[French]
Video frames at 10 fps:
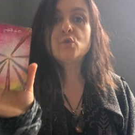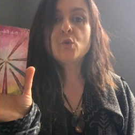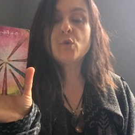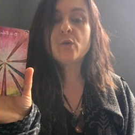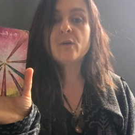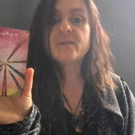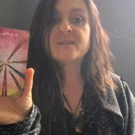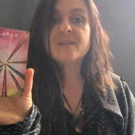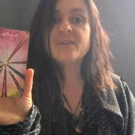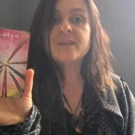que euh,
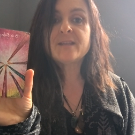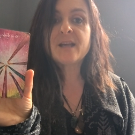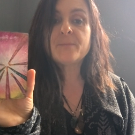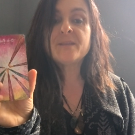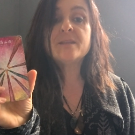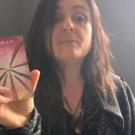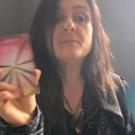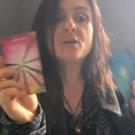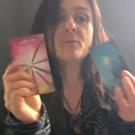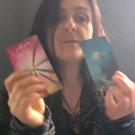ça va être rapide,
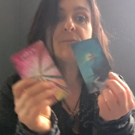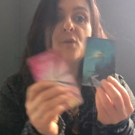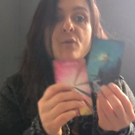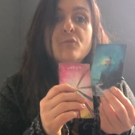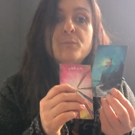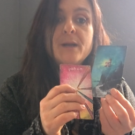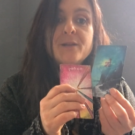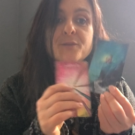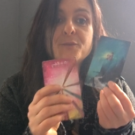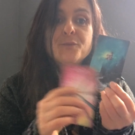mais en même temps, on vous
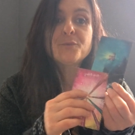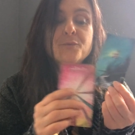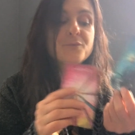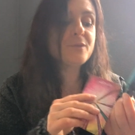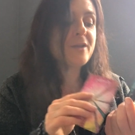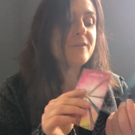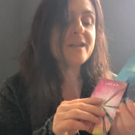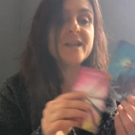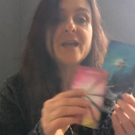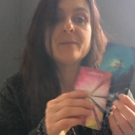parle de,
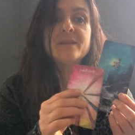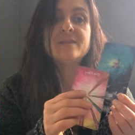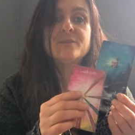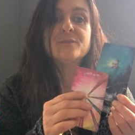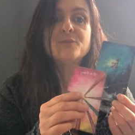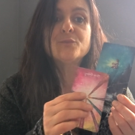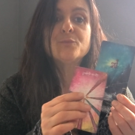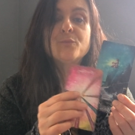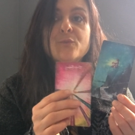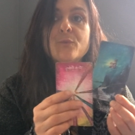avec l'ermite, de
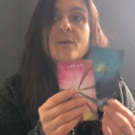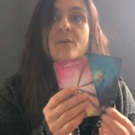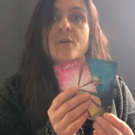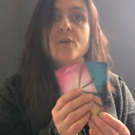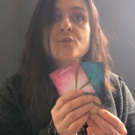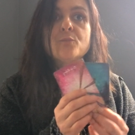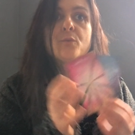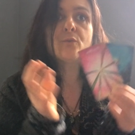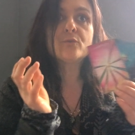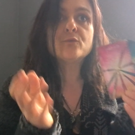besoin encore de
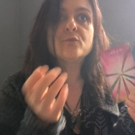prendre